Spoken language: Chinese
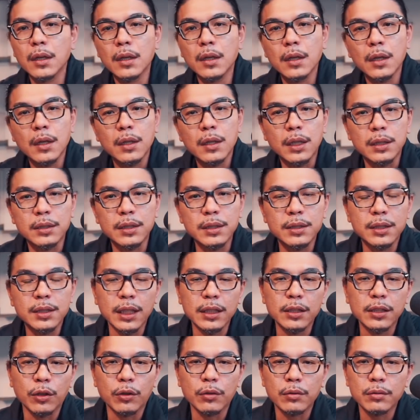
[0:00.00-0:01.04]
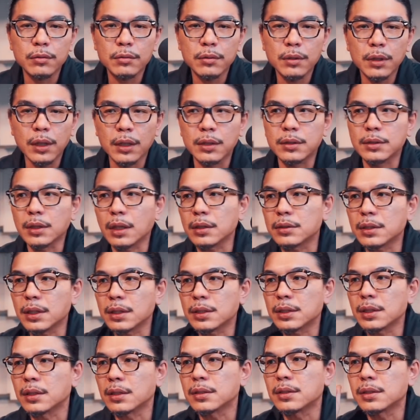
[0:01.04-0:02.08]
那日晒豆，哎，你知道这
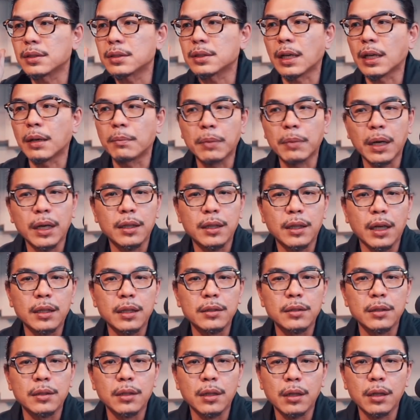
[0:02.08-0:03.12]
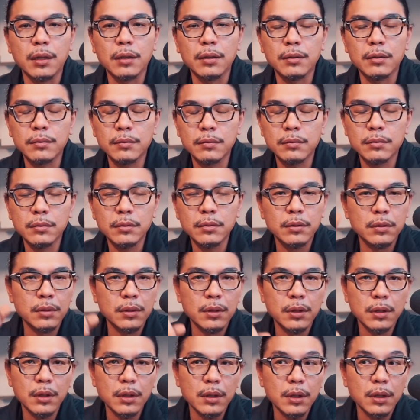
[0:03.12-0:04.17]
次的日晒慢干的哈、哦，
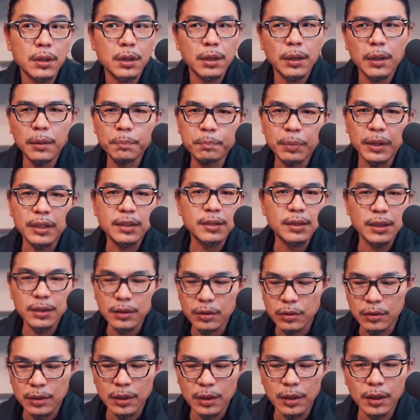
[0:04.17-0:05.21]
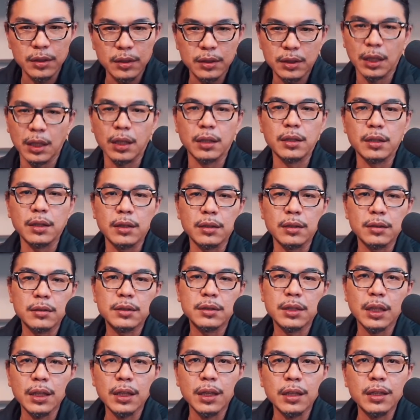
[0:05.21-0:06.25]
它本身就已经很强烈，
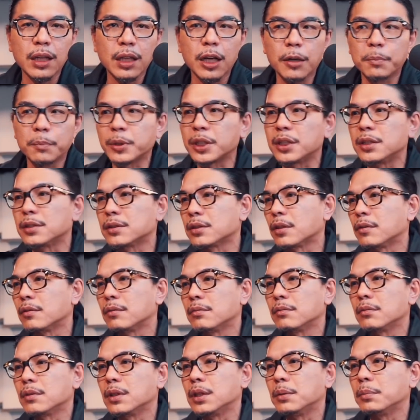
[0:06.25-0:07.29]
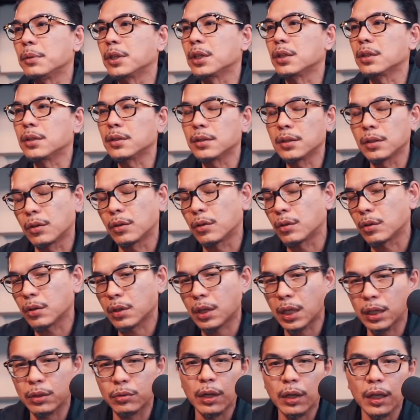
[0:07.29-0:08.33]
加上它的品种里面有
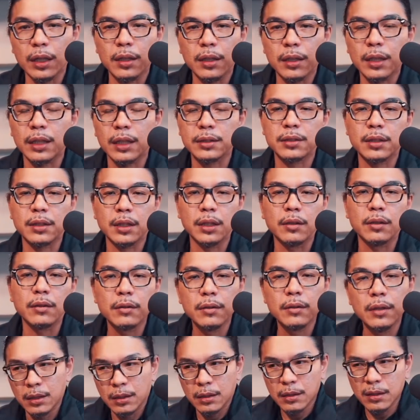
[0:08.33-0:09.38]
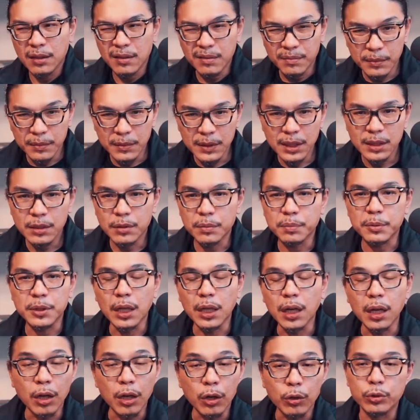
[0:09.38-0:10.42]
卡杜拉跟卡斯蒂奥，就比较
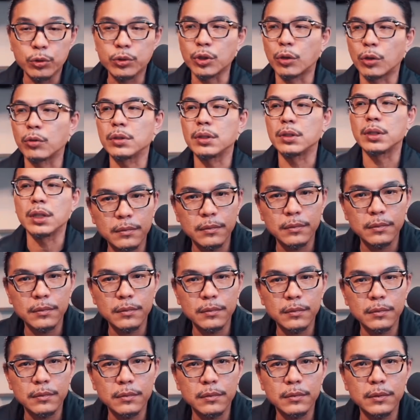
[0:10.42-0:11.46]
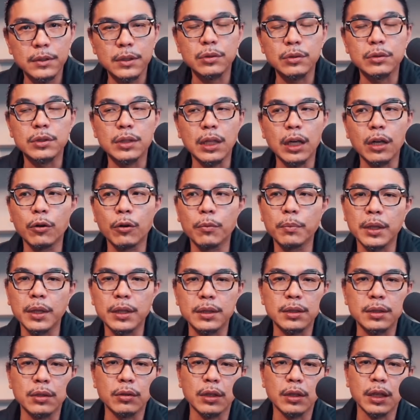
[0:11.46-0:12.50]
厚重一点，就是你在烘焙的
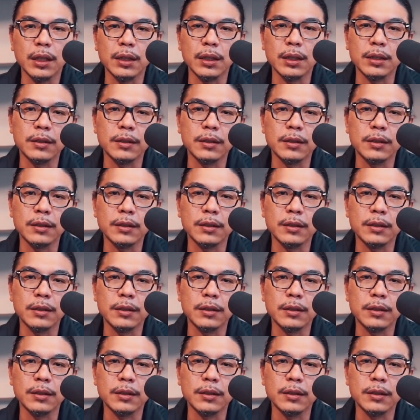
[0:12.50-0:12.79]
时候可以。